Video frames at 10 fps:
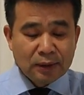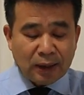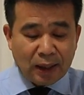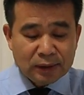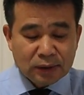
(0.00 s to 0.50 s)

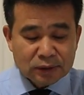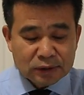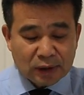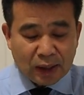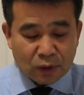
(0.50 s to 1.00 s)
它这个
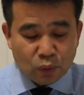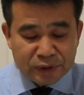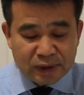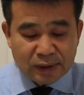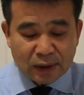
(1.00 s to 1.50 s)
啊，
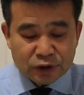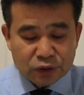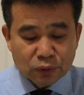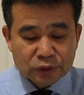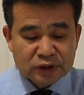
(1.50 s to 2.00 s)
婚姻呢
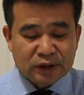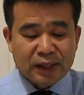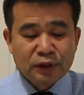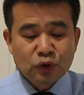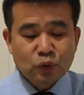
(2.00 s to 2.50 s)
是由
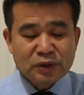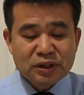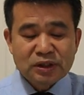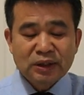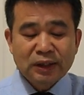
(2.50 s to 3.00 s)
神所
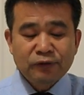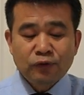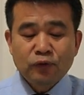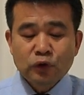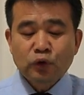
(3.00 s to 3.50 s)
赐给
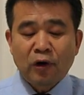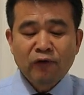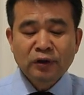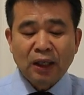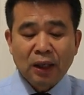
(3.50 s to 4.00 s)
夫妇
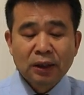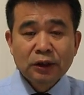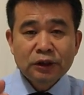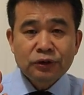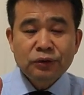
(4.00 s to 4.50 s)
双方的，
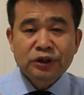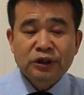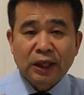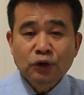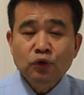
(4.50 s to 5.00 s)
是与
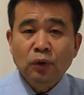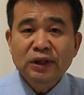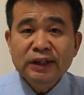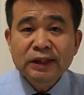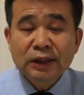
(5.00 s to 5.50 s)
神所
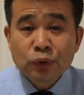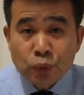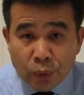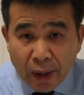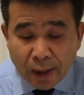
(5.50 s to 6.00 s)
立的
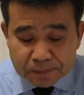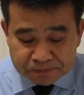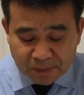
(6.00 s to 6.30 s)
约。